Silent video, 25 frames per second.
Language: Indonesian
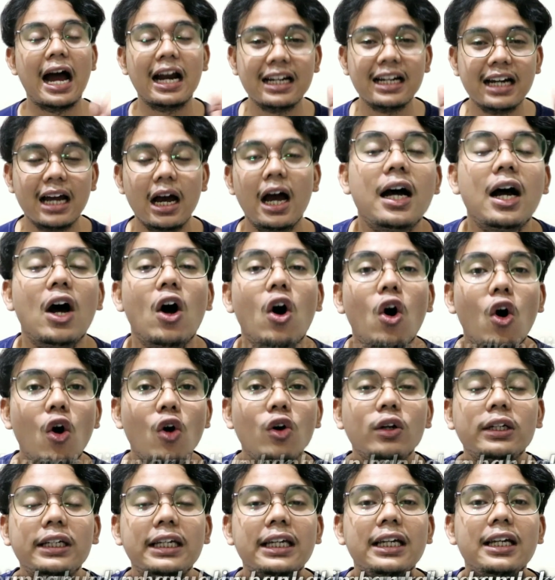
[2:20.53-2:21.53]
ada
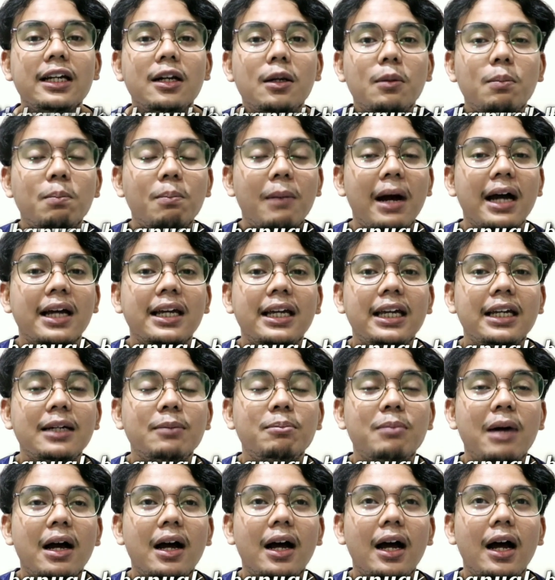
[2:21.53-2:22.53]
ongkir
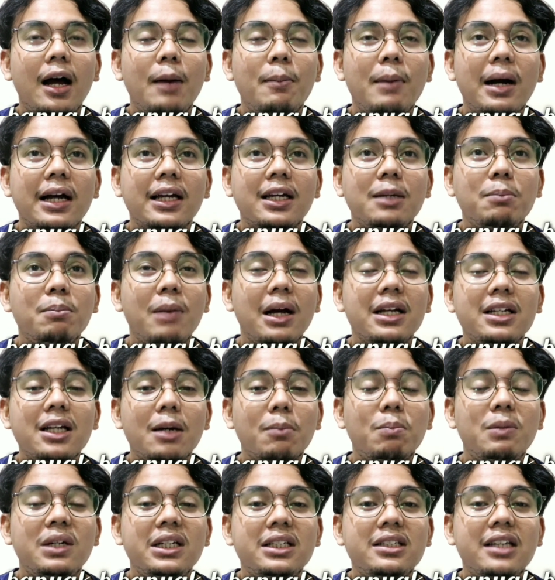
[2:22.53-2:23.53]
makin ba uh, makin
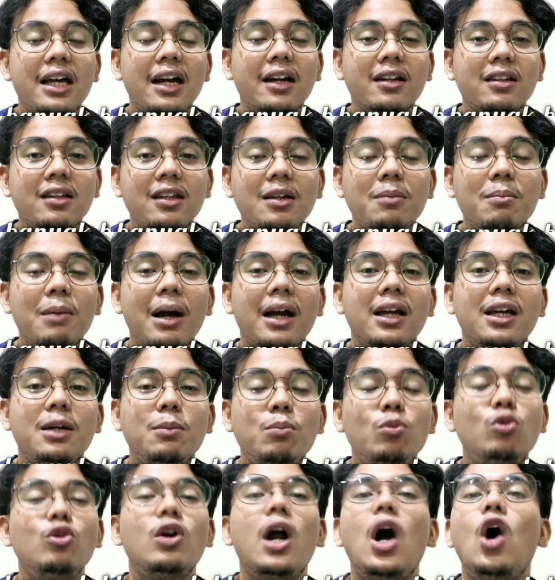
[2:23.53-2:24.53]
banyak beli jersey
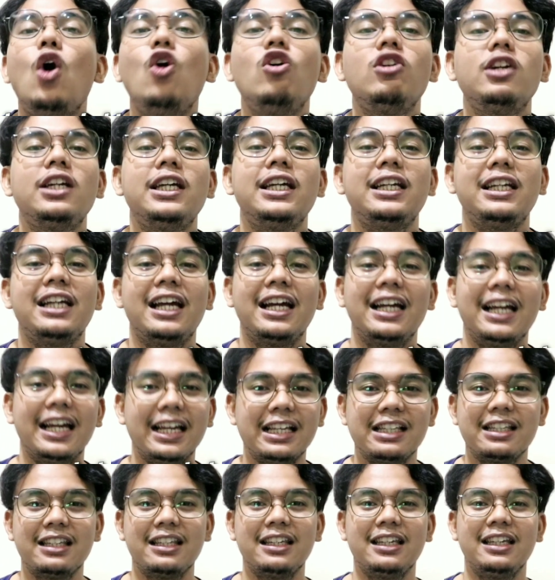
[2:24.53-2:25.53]
makin murah ongkirnya
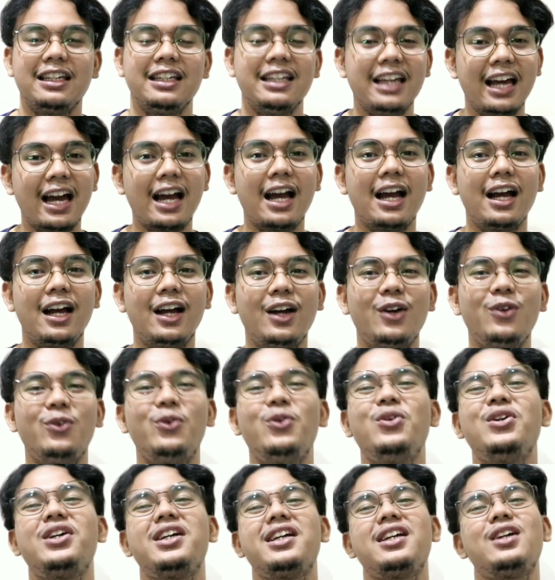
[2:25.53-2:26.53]
guys, ya.
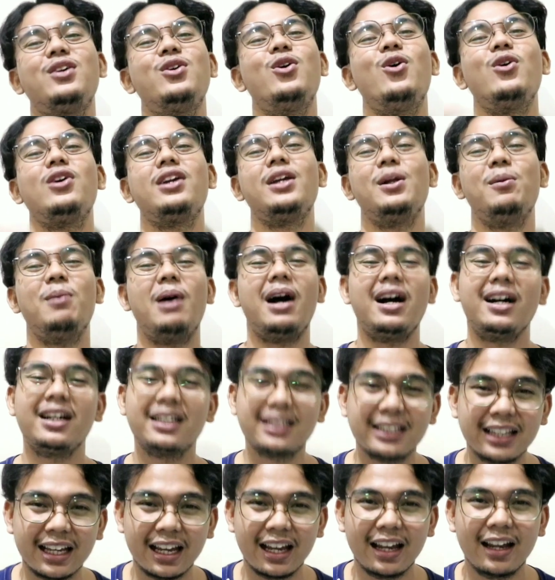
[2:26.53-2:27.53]
Uh, gokil
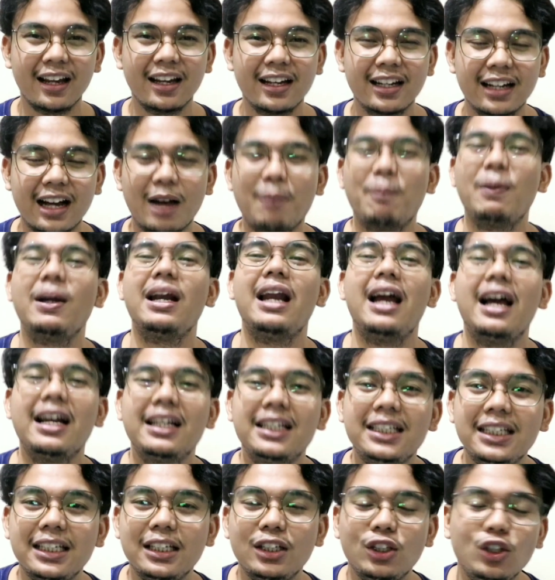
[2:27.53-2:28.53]
banget ya. Kapan
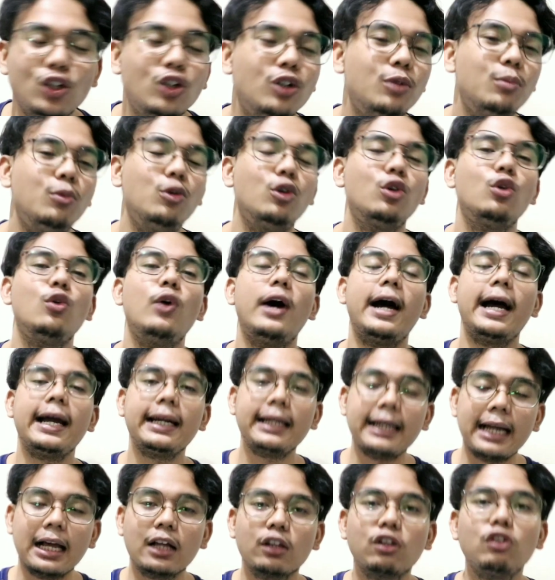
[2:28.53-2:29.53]
lagi? Yuk
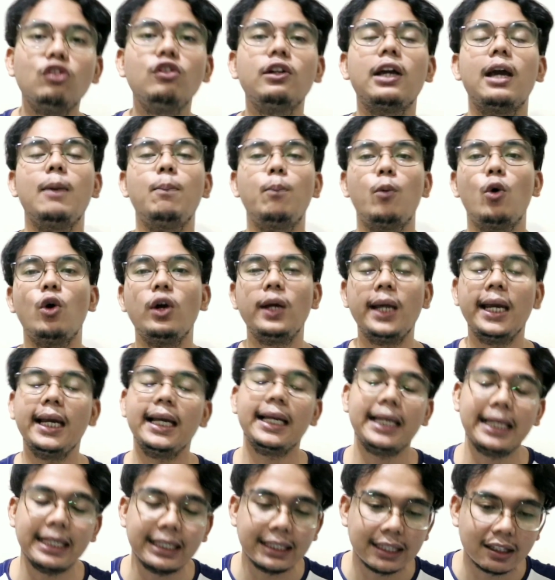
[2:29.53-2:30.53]
buruan langsung kepoin
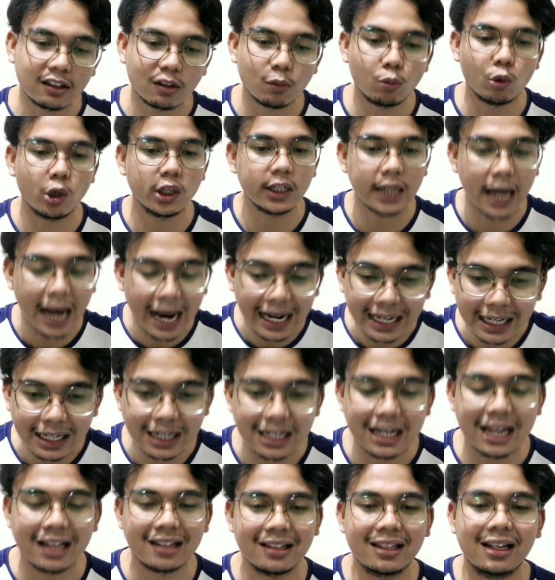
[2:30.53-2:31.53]
linknya semuanya ada
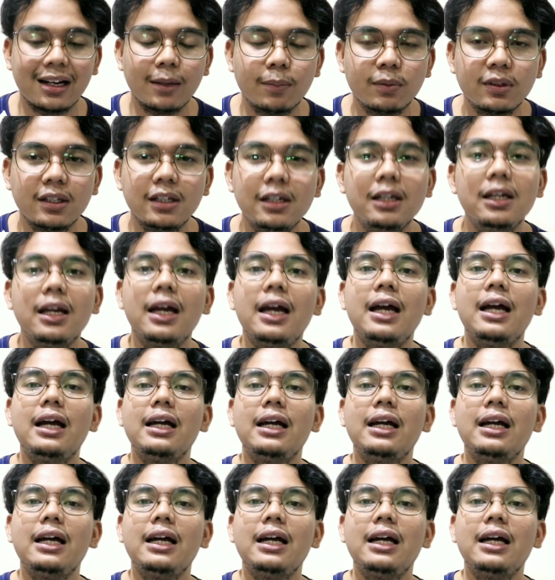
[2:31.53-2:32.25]
di deskripsi.